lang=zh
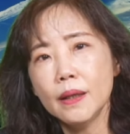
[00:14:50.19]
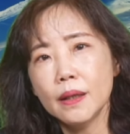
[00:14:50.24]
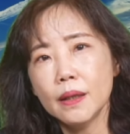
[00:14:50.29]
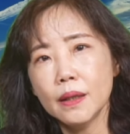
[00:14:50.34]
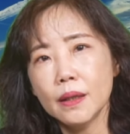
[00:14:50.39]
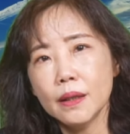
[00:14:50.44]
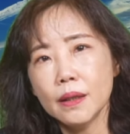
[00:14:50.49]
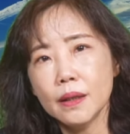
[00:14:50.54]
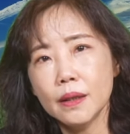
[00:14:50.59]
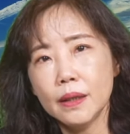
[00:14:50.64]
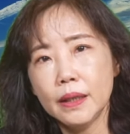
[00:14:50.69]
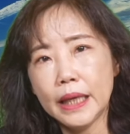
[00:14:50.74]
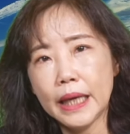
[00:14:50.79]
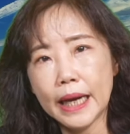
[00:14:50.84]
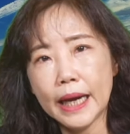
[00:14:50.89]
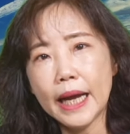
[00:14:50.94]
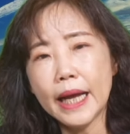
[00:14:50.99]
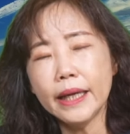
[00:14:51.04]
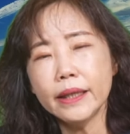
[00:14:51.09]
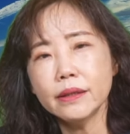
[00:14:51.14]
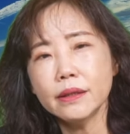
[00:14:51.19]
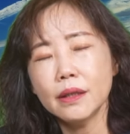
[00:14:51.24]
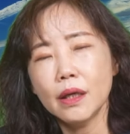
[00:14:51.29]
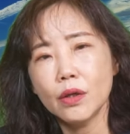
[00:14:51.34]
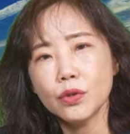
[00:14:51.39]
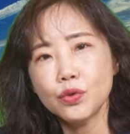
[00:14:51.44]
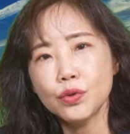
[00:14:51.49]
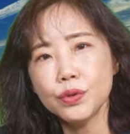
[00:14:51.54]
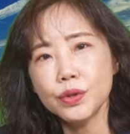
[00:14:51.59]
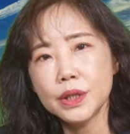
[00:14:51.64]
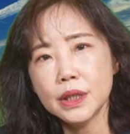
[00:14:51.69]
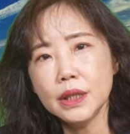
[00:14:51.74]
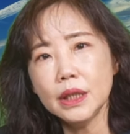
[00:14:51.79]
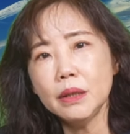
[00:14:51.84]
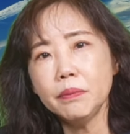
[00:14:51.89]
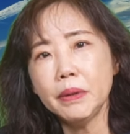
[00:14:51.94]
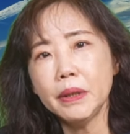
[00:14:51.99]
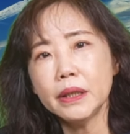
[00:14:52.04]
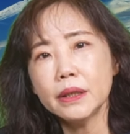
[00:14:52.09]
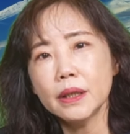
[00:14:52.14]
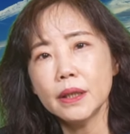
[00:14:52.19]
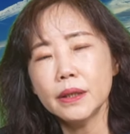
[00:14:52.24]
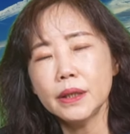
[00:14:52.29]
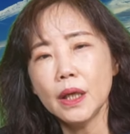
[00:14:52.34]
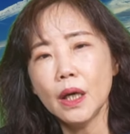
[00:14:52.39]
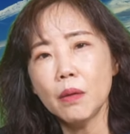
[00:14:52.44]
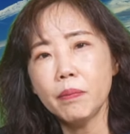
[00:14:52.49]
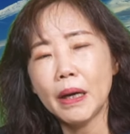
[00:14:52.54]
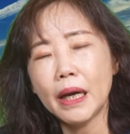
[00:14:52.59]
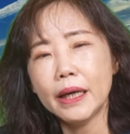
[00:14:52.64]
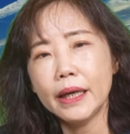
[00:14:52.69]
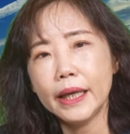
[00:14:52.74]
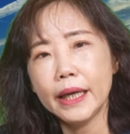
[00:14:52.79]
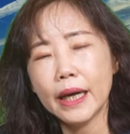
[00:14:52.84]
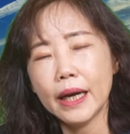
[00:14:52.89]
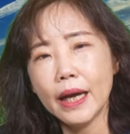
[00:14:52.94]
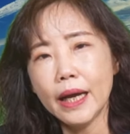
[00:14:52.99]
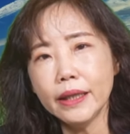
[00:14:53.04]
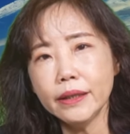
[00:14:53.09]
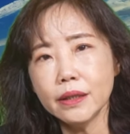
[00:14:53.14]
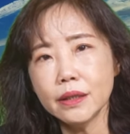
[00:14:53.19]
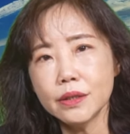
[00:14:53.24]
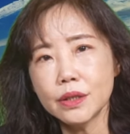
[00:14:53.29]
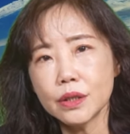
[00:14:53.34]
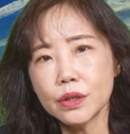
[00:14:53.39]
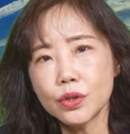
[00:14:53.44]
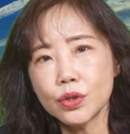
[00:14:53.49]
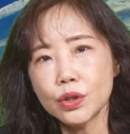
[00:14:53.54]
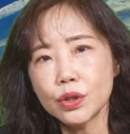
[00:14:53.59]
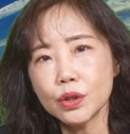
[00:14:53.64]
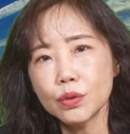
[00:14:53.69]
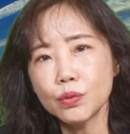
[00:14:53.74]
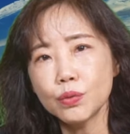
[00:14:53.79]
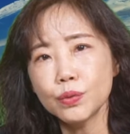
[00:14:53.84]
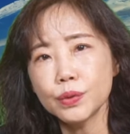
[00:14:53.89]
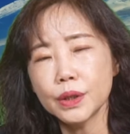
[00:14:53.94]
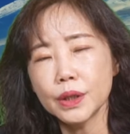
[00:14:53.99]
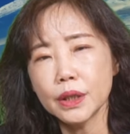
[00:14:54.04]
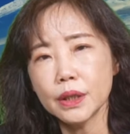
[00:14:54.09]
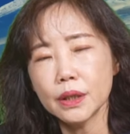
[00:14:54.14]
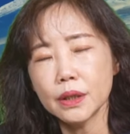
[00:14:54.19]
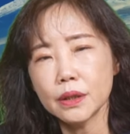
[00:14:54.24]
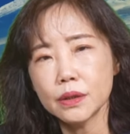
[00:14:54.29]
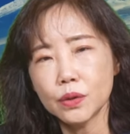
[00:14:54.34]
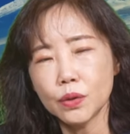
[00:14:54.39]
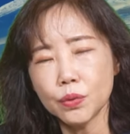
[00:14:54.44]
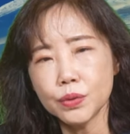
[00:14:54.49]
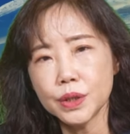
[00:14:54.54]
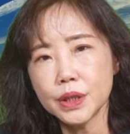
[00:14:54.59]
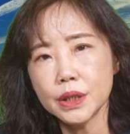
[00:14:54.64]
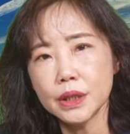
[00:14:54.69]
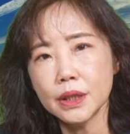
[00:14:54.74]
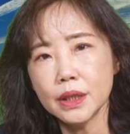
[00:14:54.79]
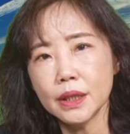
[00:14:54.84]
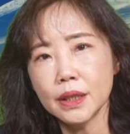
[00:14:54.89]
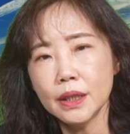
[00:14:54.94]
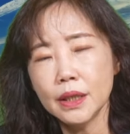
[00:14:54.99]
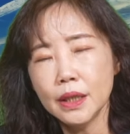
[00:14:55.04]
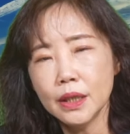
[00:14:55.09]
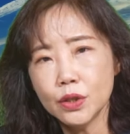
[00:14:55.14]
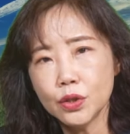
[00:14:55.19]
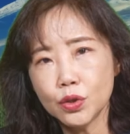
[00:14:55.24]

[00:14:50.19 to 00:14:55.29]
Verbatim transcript: 呃，两岸啊，就是习近平呢，要把两岸的这个事务的东西呢，